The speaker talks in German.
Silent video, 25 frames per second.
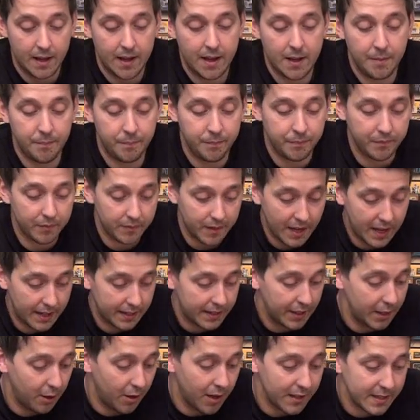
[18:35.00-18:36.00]
Ähm, ja,
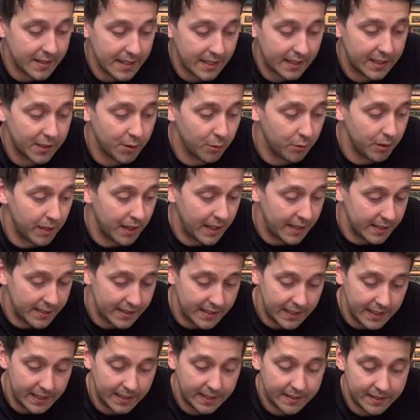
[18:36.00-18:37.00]
die Ortsaktionen an
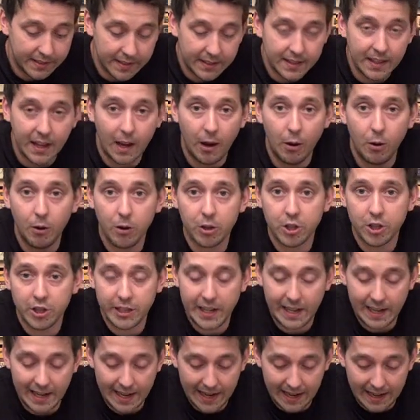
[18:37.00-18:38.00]
sich sind auch
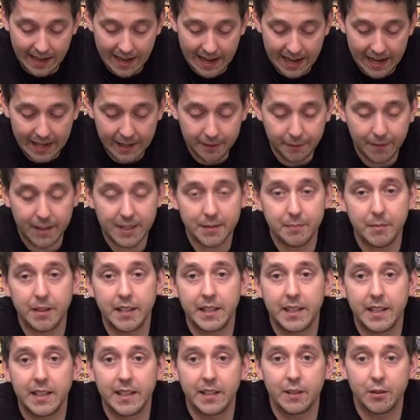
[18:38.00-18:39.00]
schnell erlernt, was
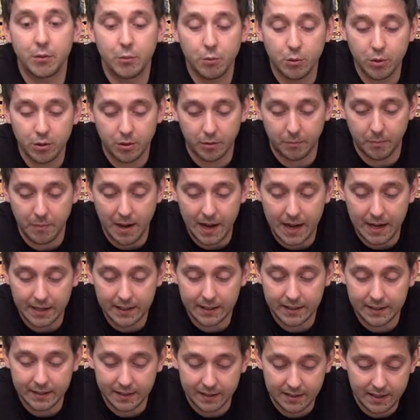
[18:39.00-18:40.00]
man hier tut und
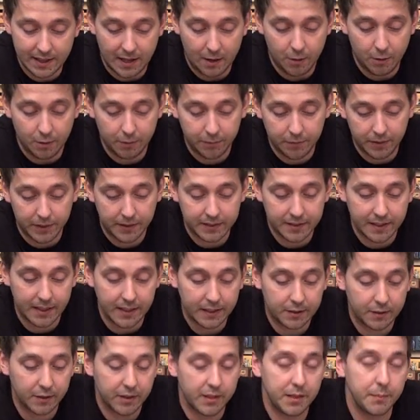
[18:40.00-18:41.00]
macht. Das ist ja auch, wie
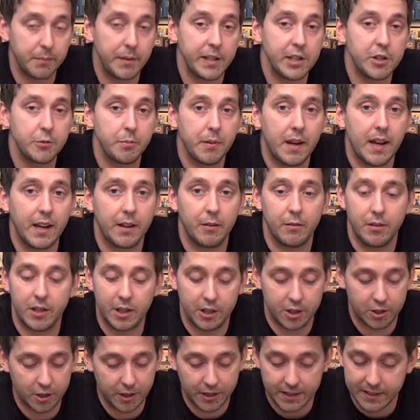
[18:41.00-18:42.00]
gesagt, durch die Bildsprache
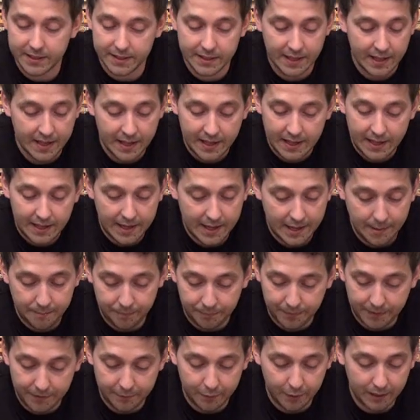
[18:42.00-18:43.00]
unterstützt
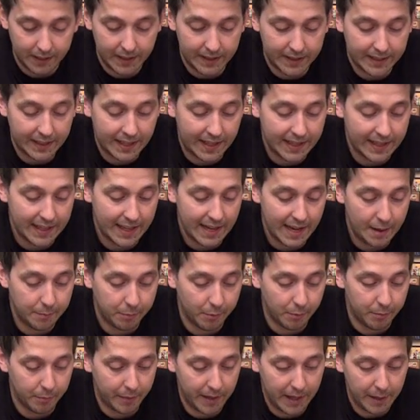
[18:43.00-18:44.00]
ähm, wirklich keinerlei
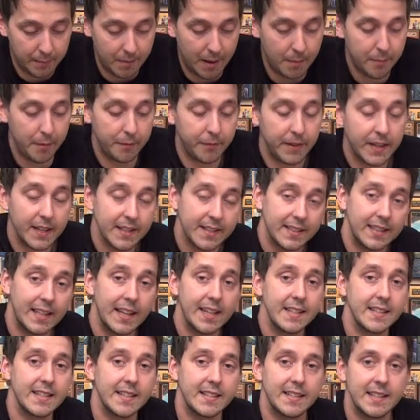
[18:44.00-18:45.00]
Problem. Aber wie das
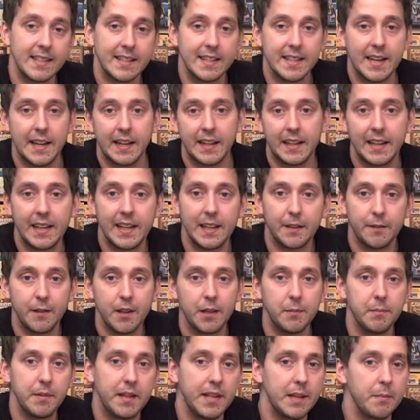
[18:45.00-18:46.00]
Ganze jetzt interagiert, wie
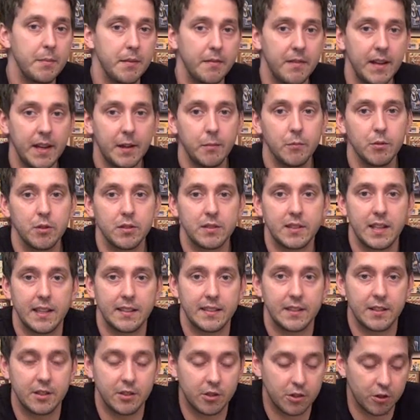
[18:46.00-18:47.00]
ich mich hier bewegen muss,
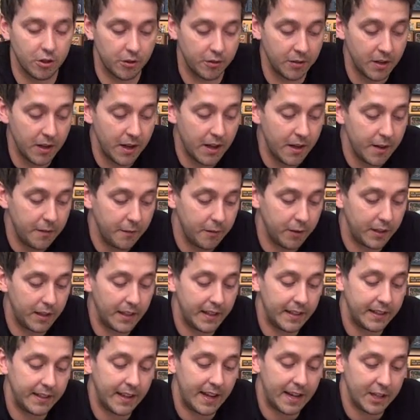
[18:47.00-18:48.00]
das ist schon
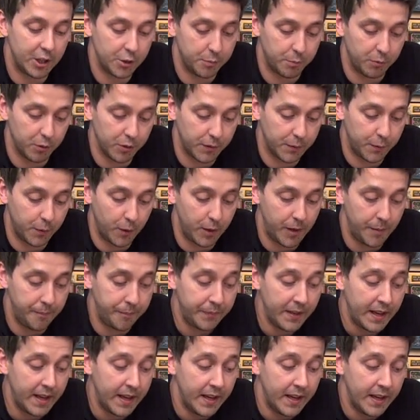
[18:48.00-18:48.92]
wirklich anspruchsvoll.